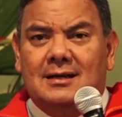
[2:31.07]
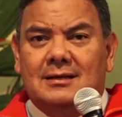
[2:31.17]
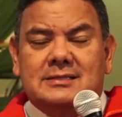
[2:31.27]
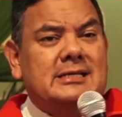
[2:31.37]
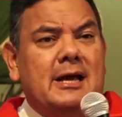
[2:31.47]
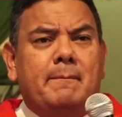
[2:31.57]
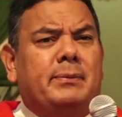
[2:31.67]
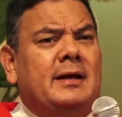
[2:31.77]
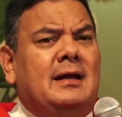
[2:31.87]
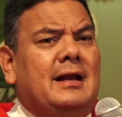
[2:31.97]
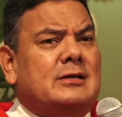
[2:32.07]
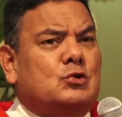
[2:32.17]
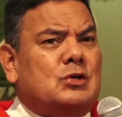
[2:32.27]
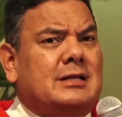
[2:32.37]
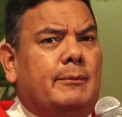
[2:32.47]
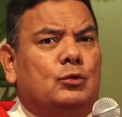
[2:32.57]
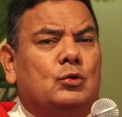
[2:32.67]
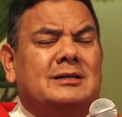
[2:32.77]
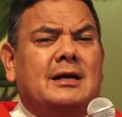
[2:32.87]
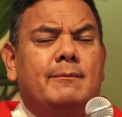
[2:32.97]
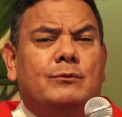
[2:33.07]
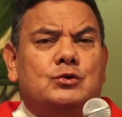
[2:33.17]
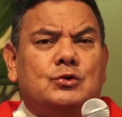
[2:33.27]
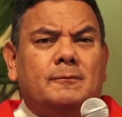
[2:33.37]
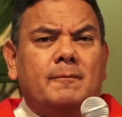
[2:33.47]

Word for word: Siempre las cosas del mundo atraen mucho.